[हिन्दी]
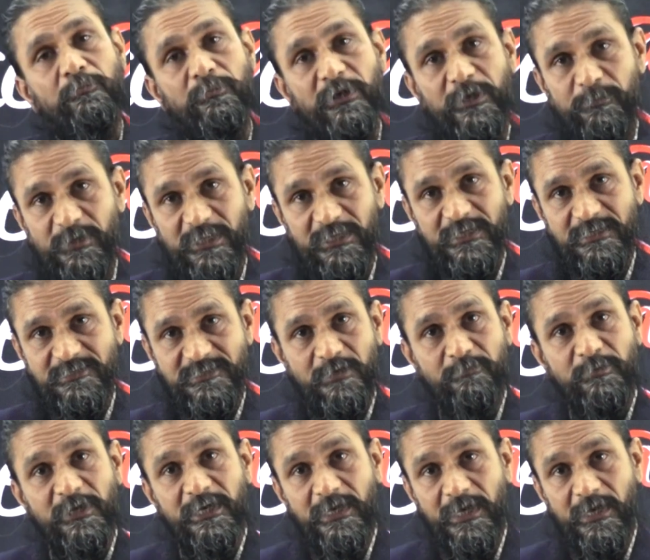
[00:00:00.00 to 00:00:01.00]
पेपर कैसा
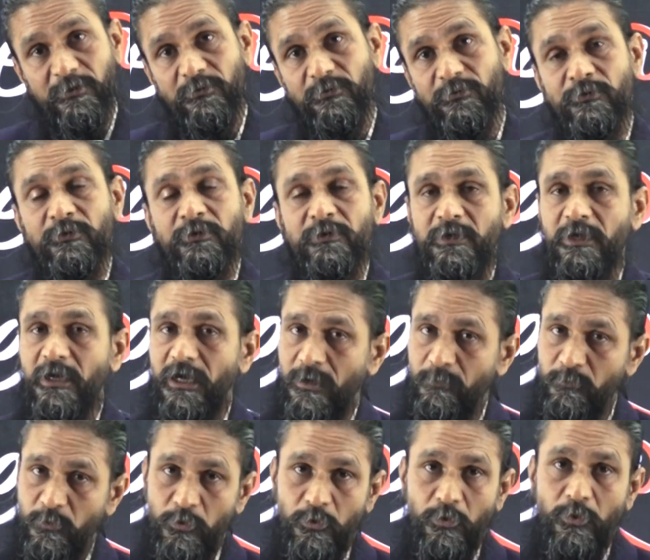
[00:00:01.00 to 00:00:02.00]
भी गया हो
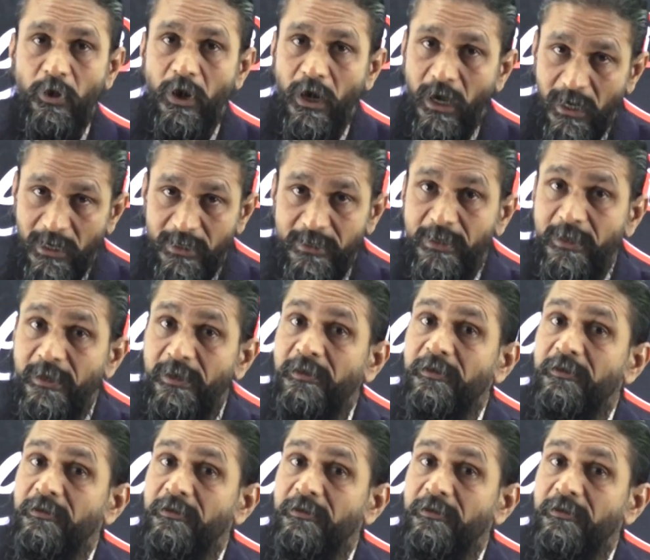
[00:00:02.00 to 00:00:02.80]
हमको आगे